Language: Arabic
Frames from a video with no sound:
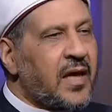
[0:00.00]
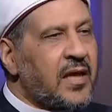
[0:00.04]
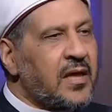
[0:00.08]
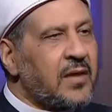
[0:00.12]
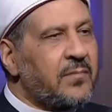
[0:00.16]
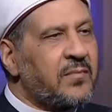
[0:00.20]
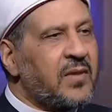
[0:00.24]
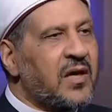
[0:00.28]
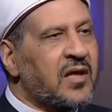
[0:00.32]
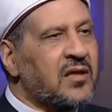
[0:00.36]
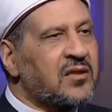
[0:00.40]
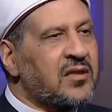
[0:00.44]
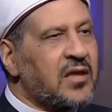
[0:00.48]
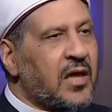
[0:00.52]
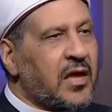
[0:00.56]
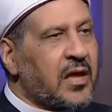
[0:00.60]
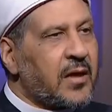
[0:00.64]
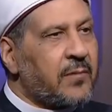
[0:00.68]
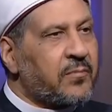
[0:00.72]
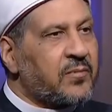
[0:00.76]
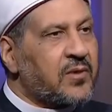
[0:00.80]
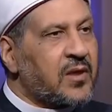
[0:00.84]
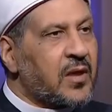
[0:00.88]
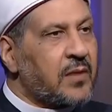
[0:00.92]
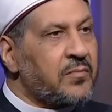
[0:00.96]
يبقى ارتكب
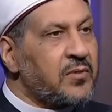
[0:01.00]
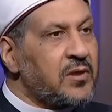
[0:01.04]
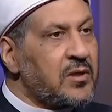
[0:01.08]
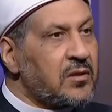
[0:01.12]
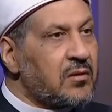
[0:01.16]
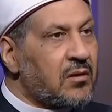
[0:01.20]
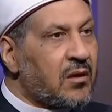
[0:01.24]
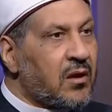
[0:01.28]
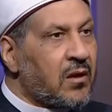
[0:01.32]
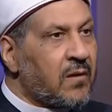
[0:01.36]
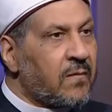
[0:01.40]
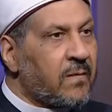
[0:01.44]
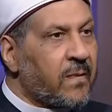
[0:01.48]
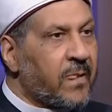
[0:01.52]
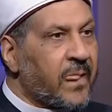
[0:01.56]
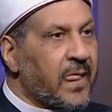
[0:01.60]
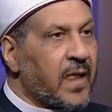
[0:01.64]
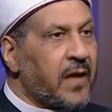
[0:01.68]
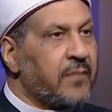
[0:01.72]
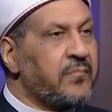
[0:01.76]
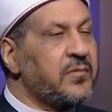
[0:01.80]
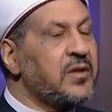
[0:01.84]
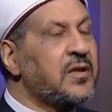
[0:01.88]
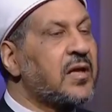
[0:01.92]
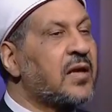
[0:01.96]
كبيره
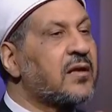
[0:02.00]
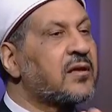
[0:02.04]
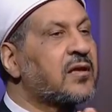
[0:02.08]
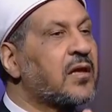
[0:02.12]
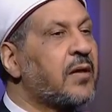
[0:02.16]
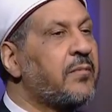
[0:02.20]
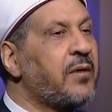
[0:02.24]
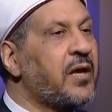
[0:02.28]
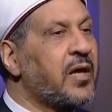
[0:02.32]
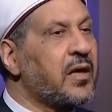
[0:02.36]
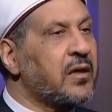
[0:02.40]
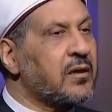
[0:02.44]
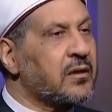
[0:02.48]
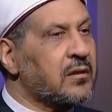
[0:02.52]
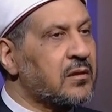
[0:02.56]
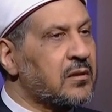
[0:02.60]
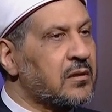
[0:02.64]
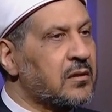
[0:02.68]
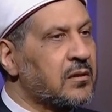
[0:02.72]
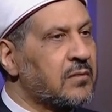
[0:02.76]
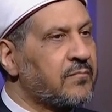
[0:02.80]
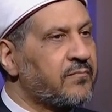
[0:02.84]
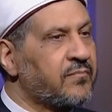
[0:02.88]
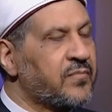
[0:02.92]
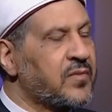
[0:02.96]
من الكبائر
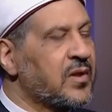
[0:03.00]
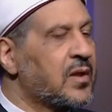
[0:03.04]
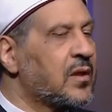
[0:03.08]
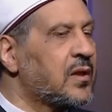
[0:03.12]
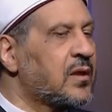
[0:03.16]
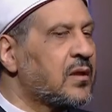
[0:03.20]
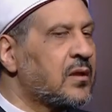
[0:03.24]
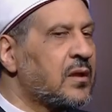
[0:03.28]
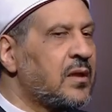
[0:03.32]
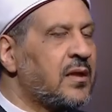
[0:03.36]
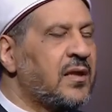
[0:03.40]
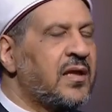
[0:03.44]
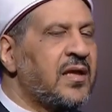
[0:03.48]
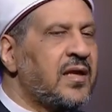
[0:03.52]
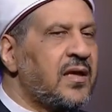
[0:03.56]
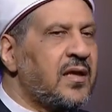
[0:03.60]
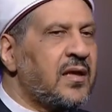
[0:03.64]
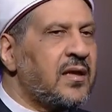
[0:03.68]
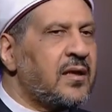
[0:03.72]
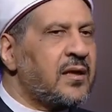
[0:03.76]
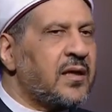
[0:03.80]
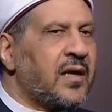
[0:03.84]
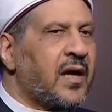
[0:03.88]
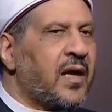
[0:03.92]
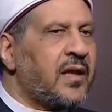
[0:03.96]
ليه
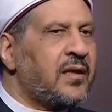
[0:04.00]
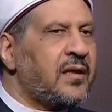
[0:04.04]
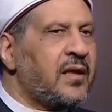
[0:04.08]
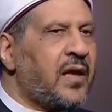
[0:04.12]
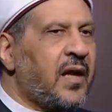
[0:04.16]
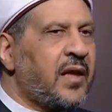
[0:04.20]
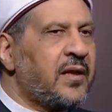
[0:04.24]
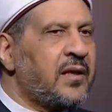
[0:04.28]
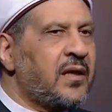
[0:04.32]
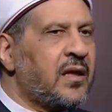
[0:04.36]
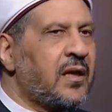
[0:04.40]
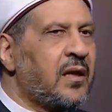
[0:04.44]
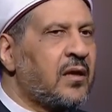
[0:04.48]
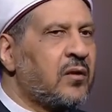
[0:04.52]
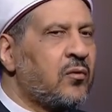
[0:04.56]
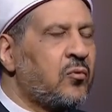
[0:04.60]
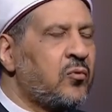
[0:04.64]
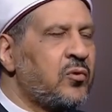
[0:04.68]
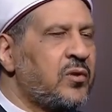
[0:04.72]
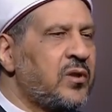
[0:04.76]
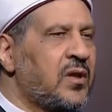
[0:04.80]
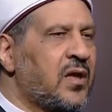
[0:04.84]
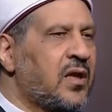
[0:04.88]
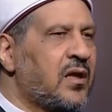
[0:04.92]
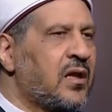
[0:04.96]
لان احنا
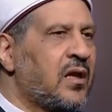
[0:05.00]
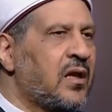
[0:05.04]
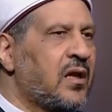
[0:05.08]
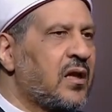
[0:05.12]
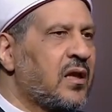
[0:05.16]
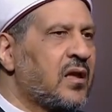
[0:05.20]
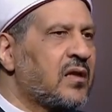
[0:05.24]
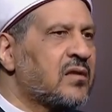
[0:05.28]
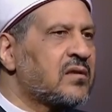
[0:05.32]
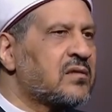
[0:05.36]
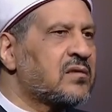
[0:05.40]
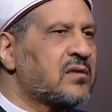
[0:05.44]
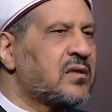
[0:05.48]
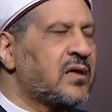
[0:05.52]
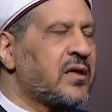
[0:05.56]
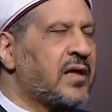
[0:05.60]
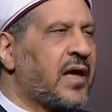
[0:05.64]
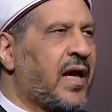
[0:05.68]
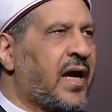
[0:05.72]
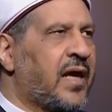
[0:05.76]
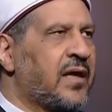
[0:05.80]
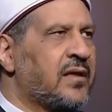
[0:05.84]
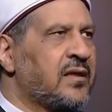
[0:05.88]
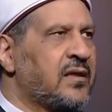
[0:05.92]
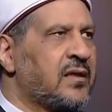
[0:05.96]
قلنا
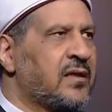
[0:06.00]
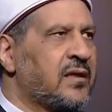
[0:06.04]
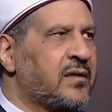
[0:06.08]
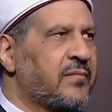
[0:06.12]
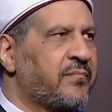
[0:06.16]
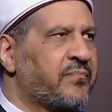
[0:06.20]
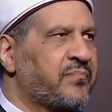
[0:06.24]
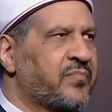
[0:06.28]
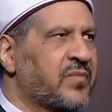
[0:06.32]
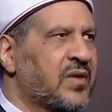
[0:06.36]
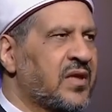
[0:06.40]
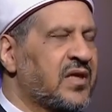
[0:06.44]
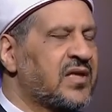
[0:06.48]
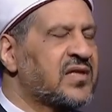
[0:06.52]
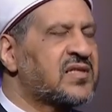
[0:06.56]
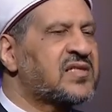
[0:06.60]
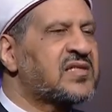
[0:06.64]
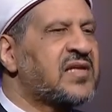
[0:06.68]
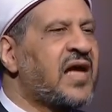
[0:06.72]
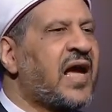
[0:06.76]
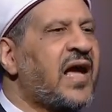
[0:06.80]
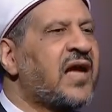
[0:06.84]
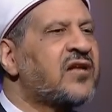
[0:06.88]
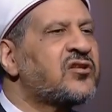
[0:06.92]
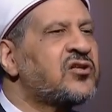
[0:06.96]
يعني
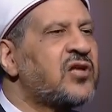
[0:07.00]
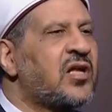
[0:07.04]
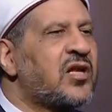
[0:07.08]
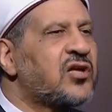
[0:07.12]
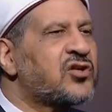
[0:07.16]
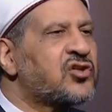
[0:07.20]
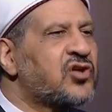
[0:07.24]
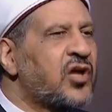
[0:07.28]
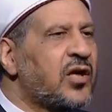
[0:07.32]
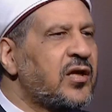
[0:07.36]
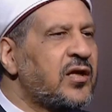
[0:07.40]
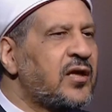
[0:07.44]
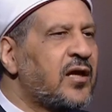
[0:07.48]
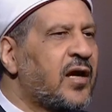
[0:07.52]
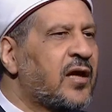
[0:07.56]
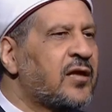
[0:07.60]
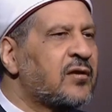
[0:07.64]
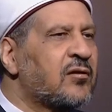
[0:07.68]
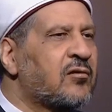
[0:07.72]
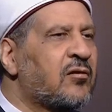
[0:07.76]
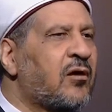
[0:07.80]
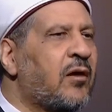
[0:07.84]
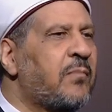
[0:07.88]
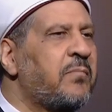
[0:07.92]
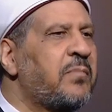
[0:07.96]
استعجل شيئا
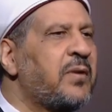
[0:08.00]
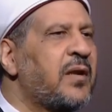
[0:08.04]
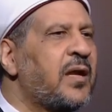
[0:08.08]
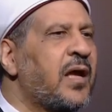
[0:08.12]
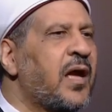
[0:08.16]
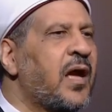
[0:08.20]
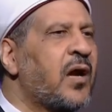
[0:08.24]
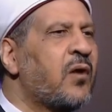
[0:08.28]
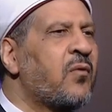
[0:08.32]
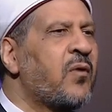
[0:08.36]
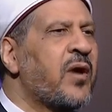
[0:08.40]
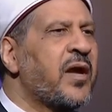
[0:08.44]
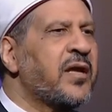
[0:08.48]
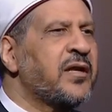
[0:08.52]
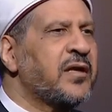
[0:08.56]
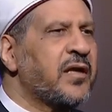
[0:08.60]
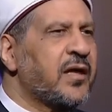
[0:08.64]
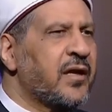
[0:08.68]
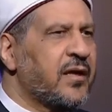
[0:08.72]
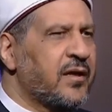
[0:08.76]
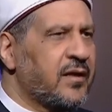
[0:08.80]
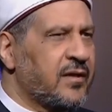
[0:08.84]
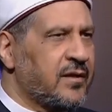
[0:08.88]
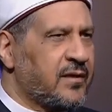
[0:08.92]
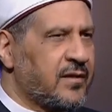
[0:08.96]
قبل اوانه
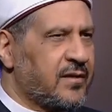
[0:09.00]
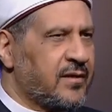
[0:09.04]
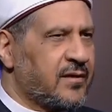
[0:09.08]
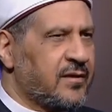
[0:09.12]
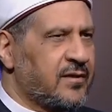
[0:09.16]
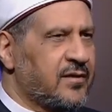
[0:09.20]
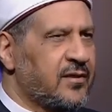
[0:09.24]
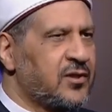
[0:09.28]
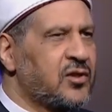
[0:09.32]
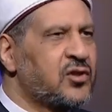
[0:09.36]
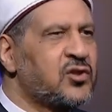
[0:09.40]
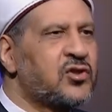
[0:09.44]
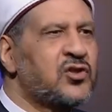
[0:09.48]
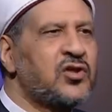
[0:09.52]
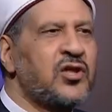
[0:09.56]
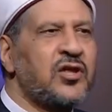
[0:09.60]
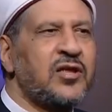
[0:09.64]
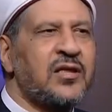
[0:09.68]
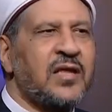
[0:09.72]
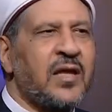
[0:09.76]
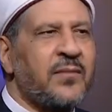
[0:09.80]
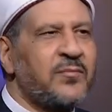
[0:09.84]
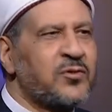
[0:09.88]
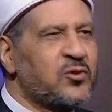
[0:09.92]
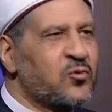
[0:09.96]
الشيء
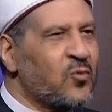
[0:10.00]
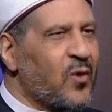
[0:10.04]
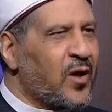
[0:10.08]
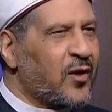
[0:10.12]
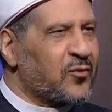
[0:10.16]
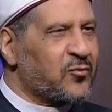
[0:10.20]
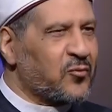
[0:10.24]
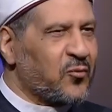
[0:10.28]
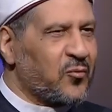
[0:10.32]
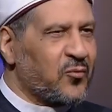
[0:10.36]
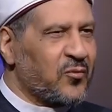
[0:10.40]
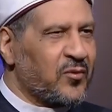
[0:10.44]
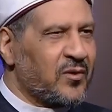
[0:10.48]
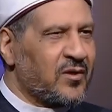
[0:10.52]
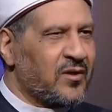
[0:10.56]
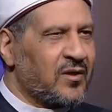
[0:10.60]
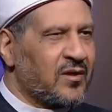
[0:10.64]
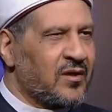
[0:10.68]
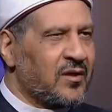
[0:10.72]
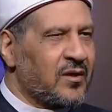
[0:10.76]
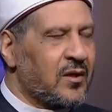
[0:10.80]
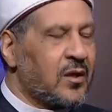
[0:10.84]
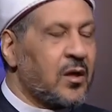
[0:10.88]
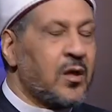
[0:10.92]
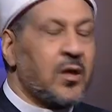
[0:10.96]
ده مش وقته
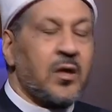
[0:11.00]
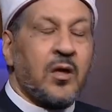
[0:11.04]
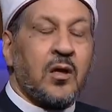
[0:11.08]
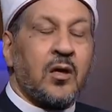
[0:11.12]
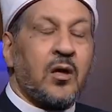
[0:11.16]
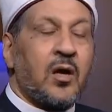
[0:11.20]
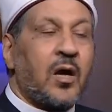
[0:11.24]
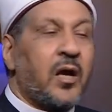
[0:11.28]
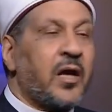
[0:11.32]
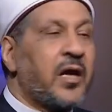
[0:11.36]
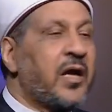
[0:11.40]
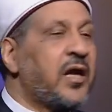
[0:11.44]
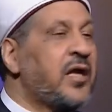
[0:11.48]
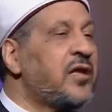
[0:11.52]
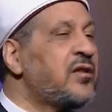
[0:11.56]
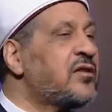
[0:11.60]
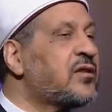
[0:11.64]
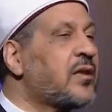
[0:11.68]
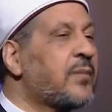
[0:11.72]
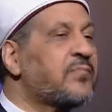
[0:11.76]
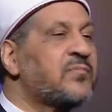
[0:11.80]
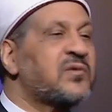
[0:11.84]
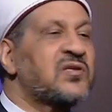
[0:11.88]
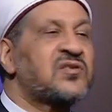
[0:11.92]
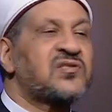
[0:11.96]
م. انت
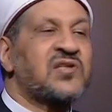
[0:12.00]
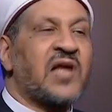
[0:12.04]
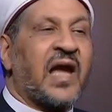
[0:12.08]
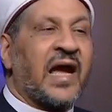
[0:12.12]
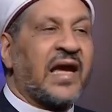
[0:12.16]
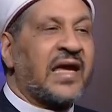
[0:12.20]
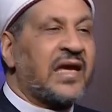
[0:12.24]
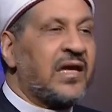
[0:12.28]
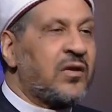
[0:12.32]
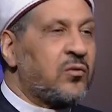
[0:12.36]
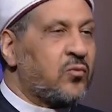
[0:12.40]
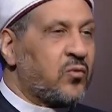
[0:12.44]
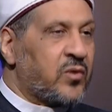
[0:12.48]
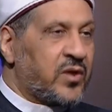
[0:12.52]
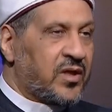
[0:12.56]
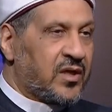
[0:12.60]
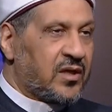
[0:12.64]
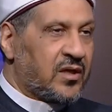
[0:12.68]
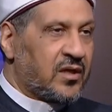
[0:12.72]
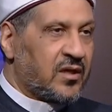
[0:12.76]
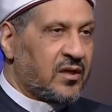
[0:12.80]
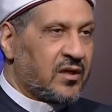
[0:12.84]
بتستعجله ليه